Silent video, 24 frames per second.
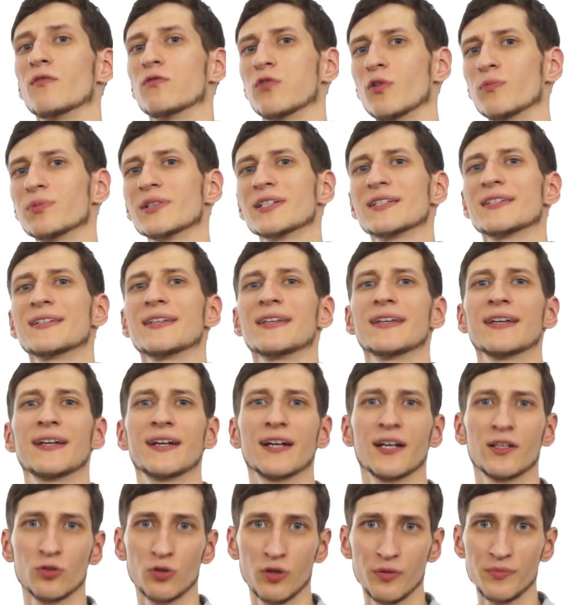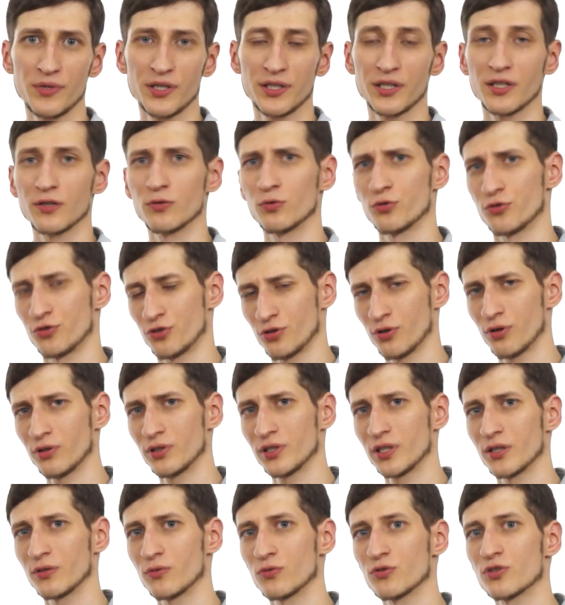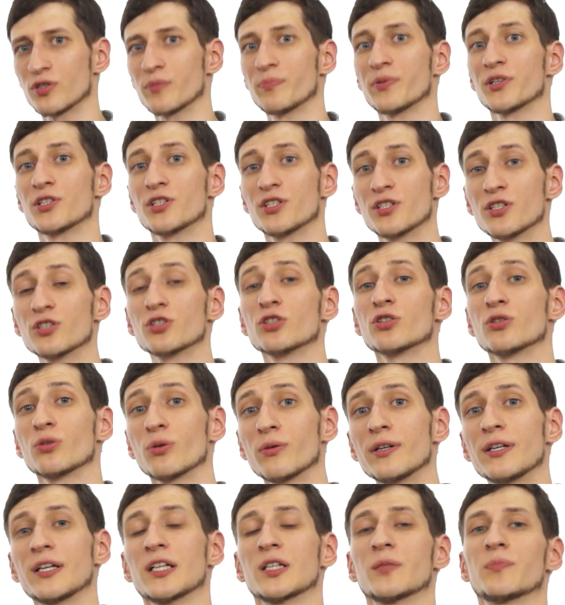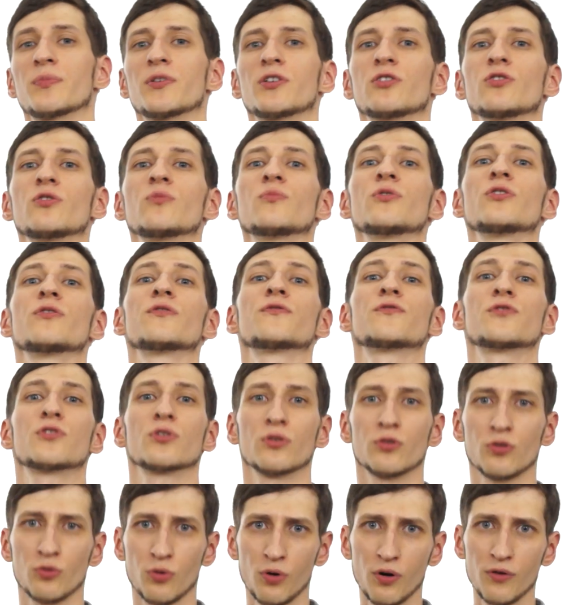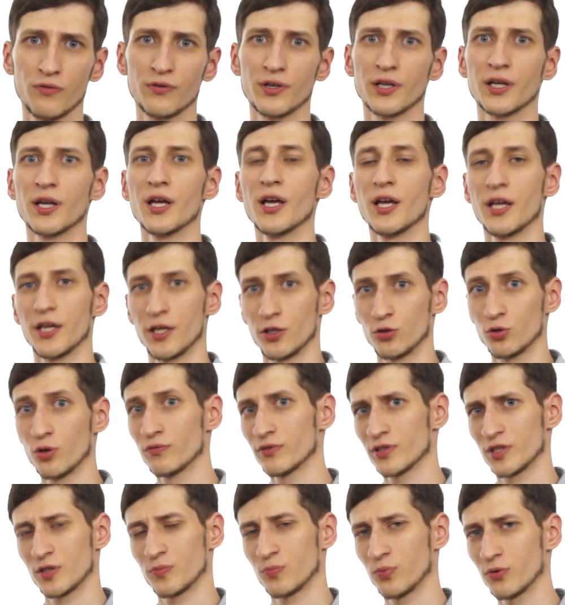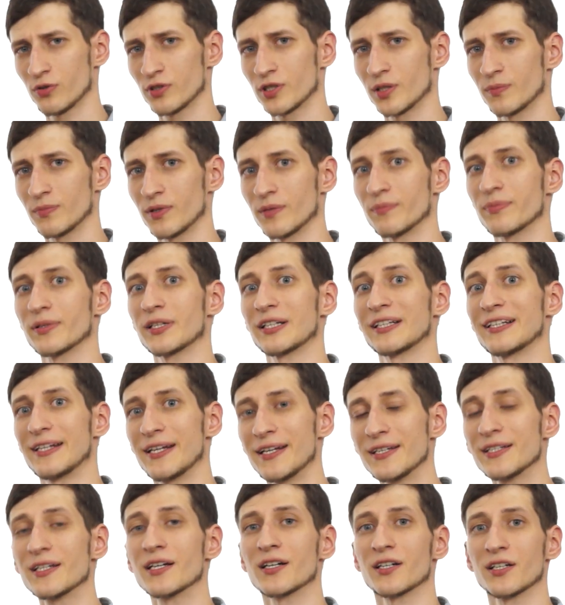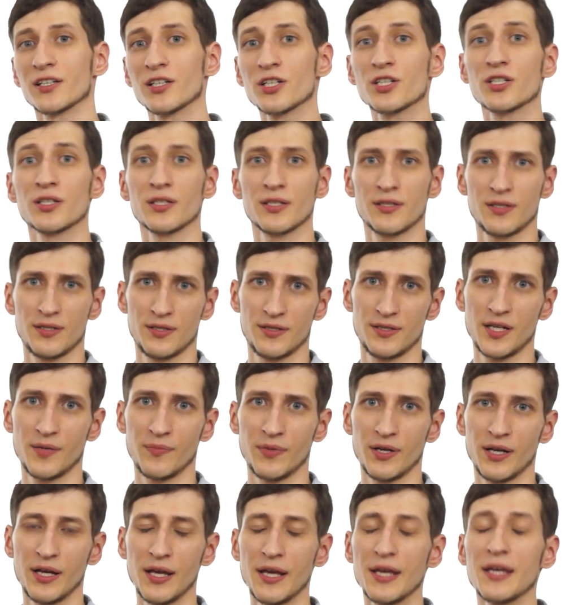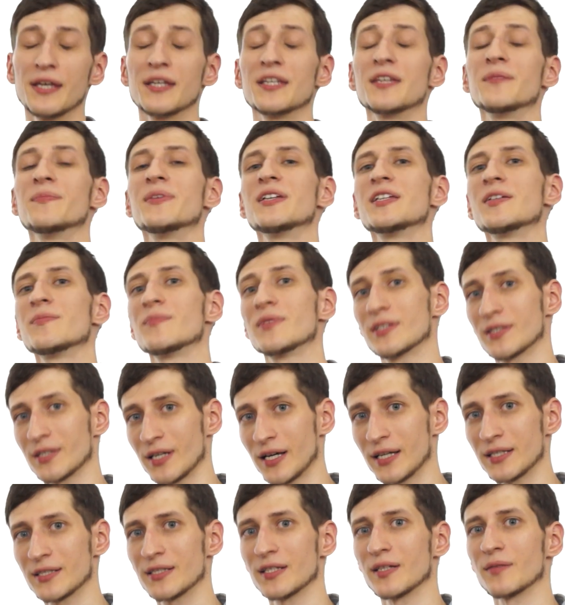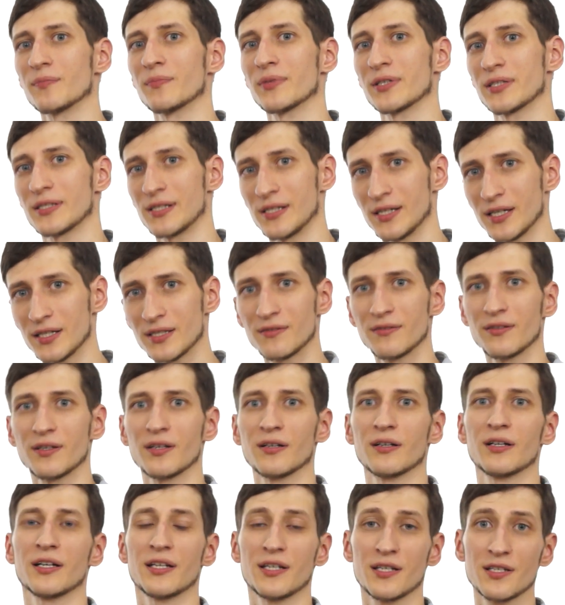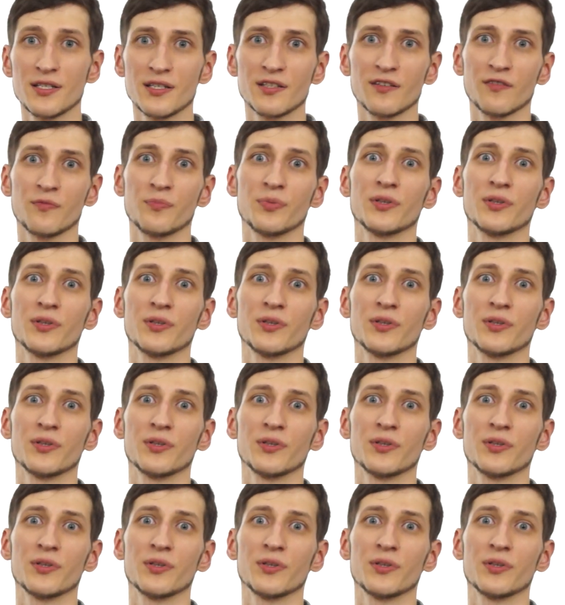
В области экономики ученые уже почти 100 лет придумывают все новые и новые способы продления рыночной системы и минимизации последствий кризисов